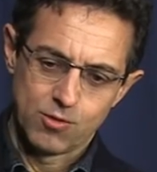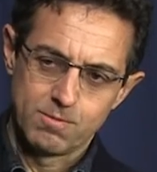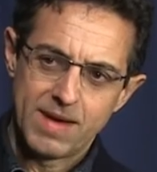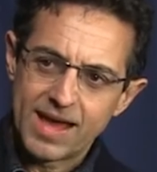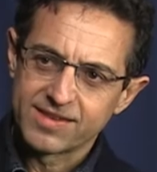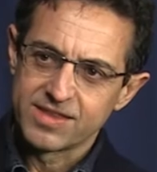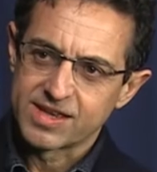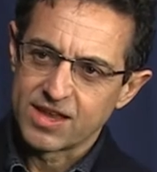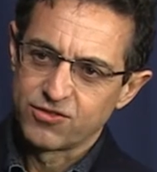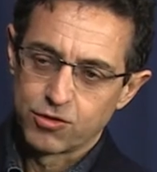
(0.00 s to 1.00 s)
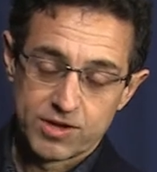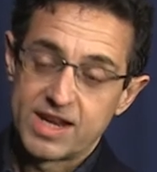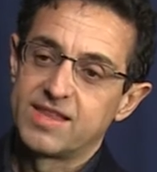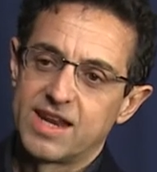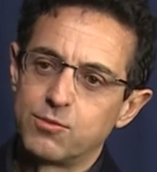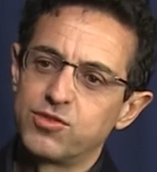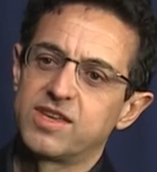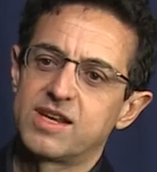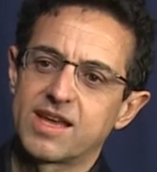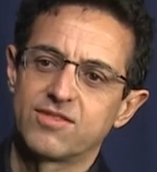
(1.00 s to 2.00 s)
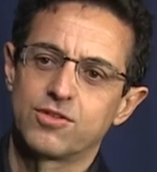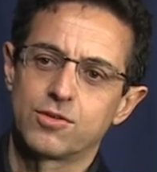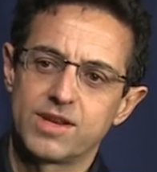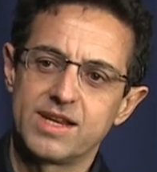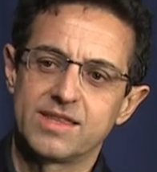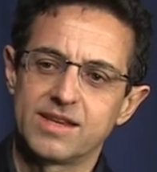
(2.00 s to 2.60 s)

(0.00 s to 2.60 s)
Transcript: comparsa di Arcangelo Corelli, della musica di Arcangelo Corelli